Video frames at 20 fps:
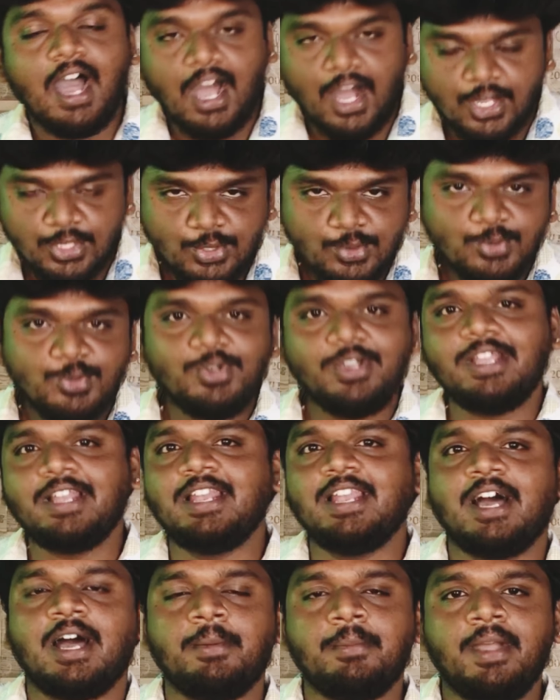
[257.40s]
அதுவும்
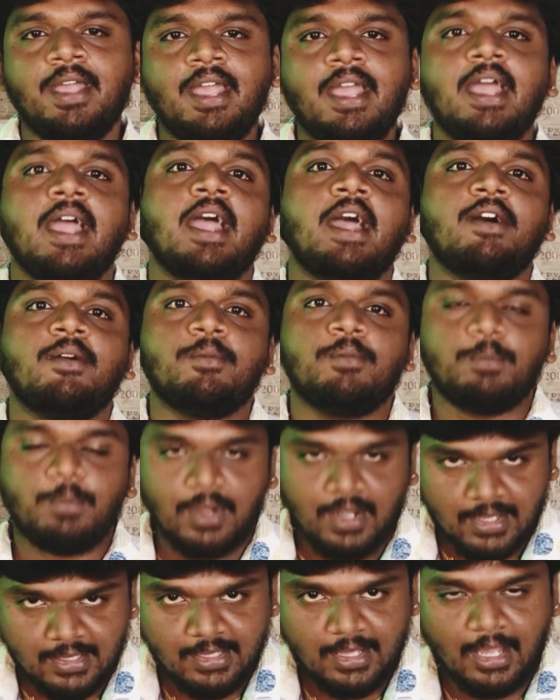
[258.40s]
இல்லாம
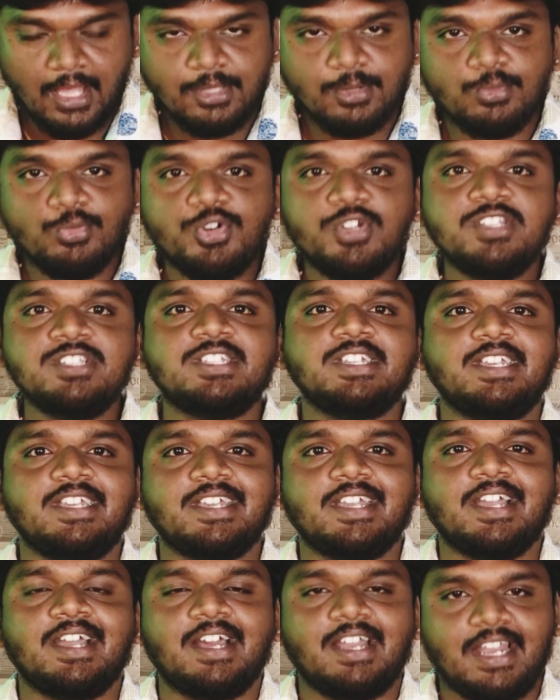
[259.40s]
அது அது முடிஞ்சு
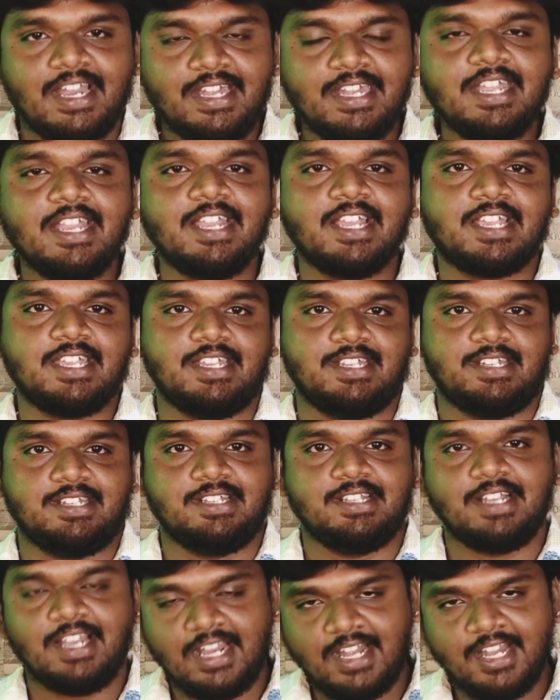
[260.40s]
லண்டனுக்கு
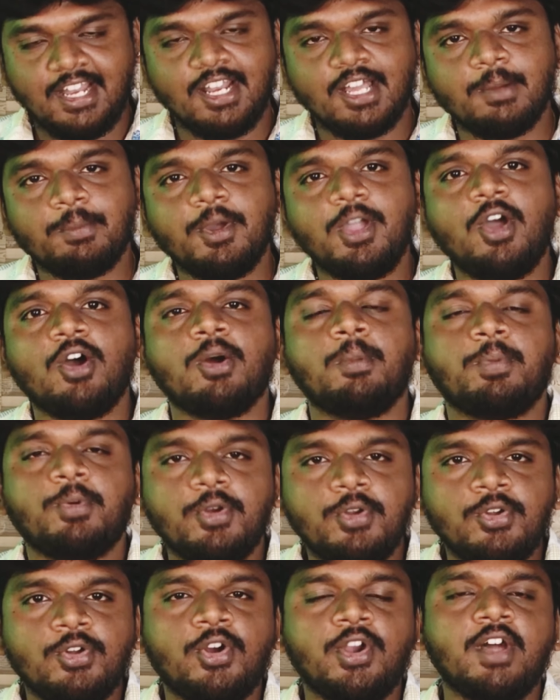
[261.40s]
லண்டனுக்கு போய் அவங்க
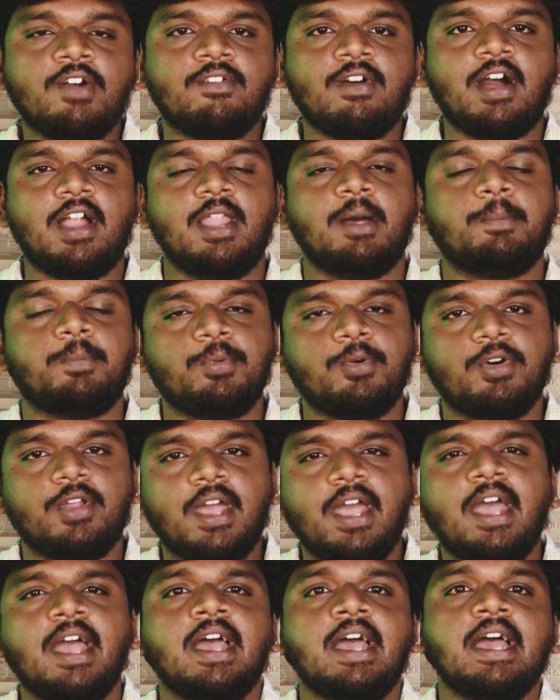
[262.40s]
பொண்ணோட வாழ
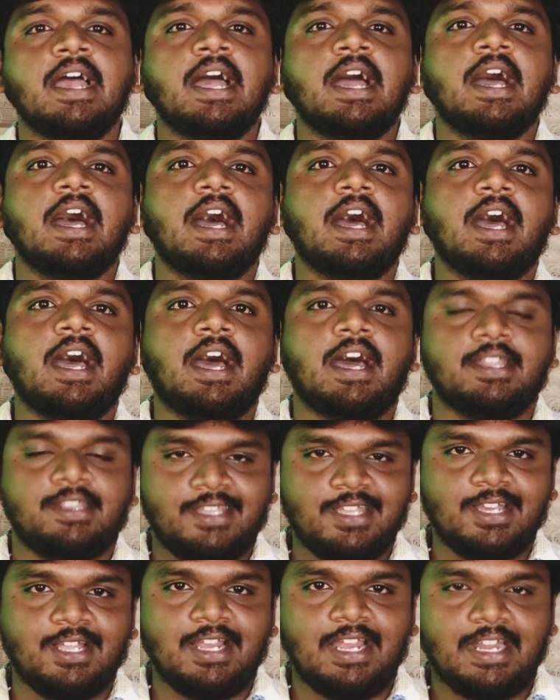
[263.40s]
போற
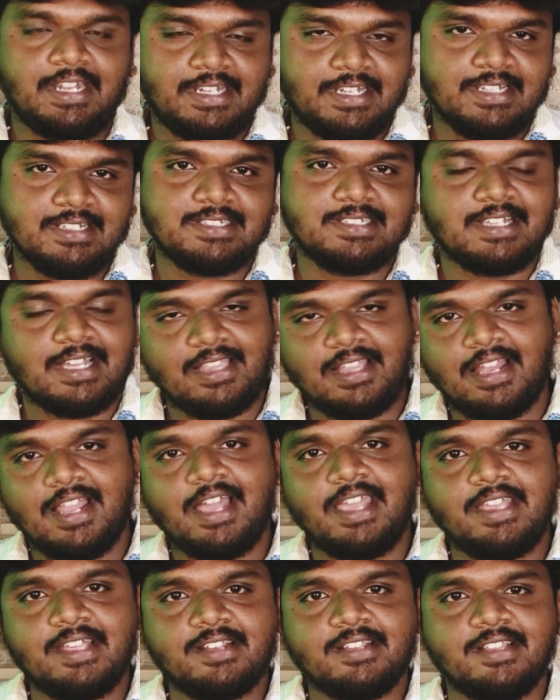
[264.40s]
அந்த லெட்டர்ஸ்
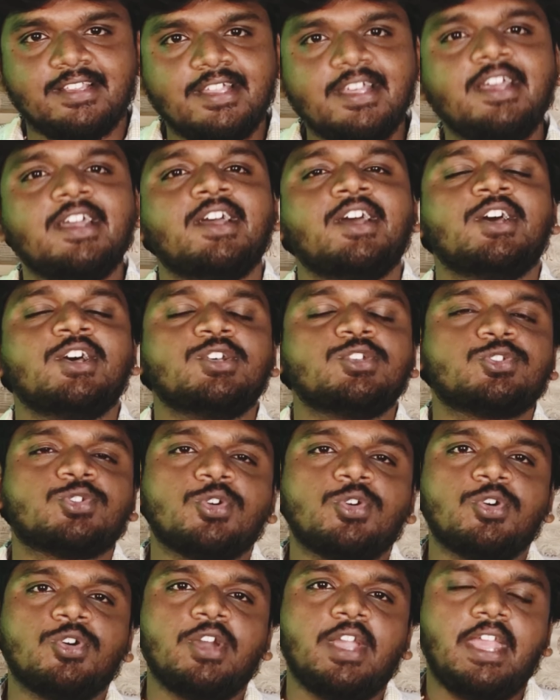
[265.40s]
அதெல்லாம் இருந்தது
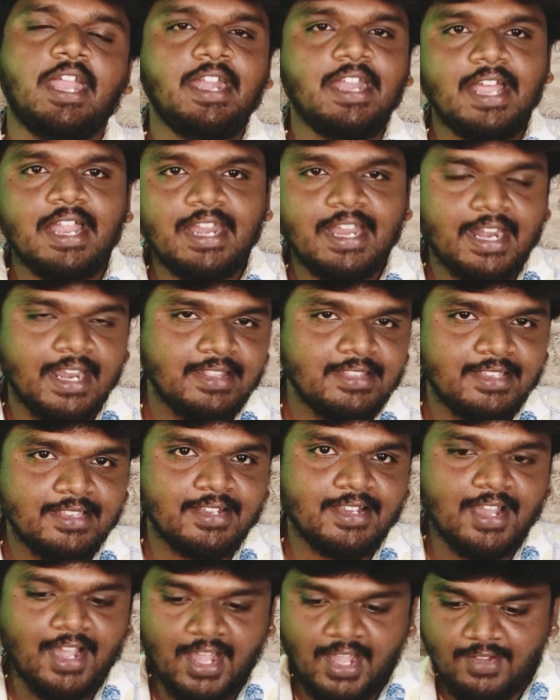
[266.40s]
ஸோ என்ன
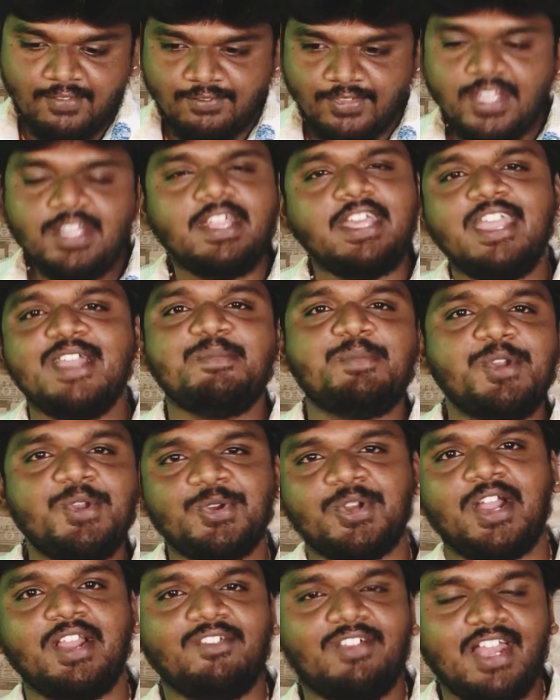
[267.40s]
நடந்ததுன்னா விதி எப்படி
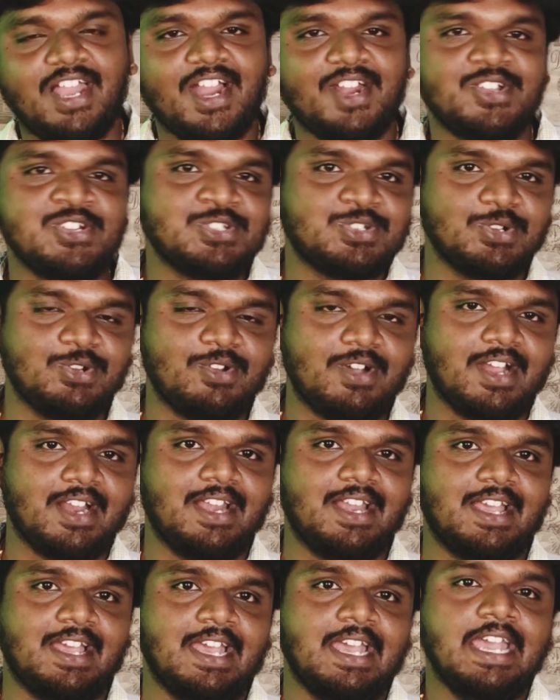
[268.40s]
வேணாலும் விளையாடுன்னு
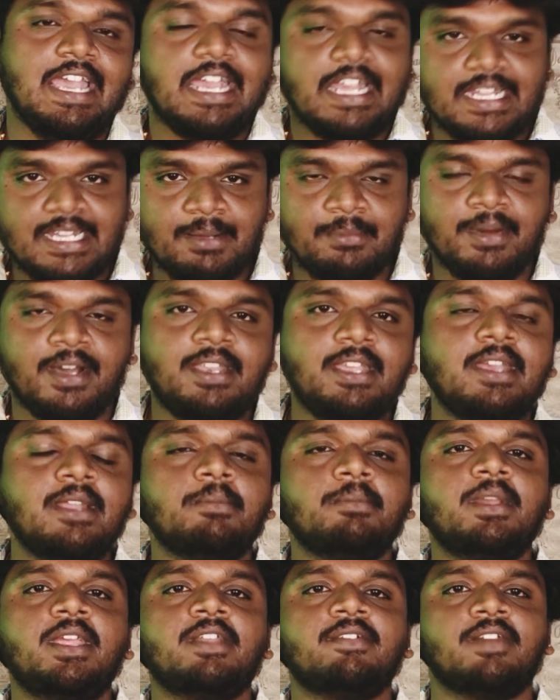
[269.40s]
சொல்லுவாங்கல்ல இந்த
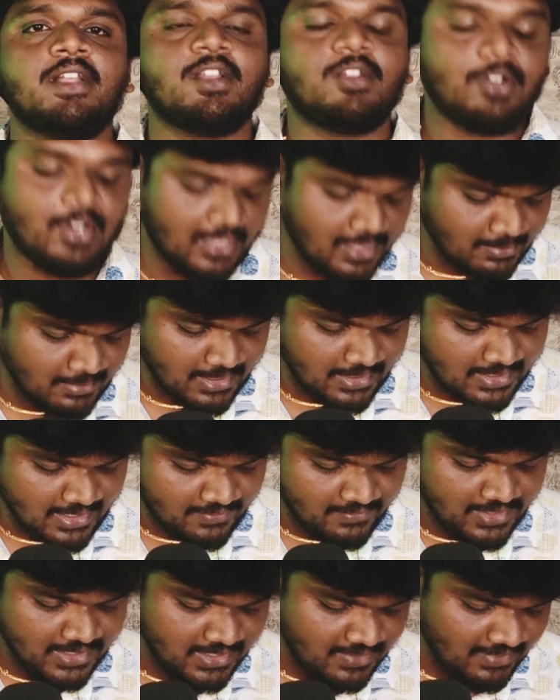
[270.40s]
மரியன் மீன்வெல்க்கும் அந்த மாதிரி
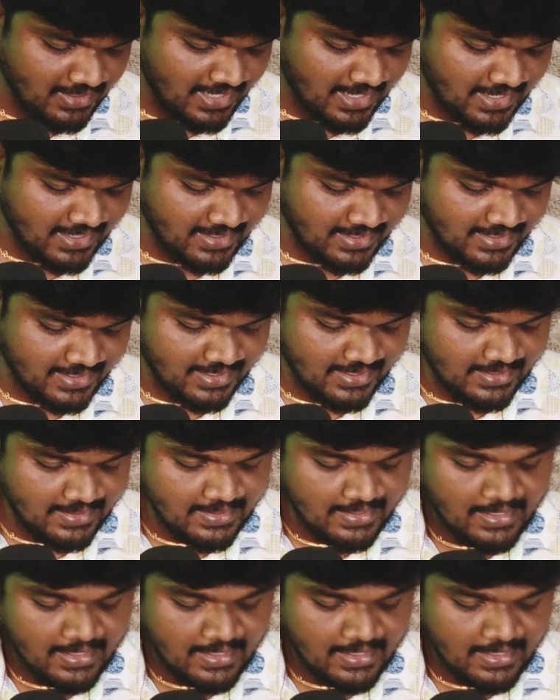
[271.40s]
தான் விதி விளையாடி இருக்கு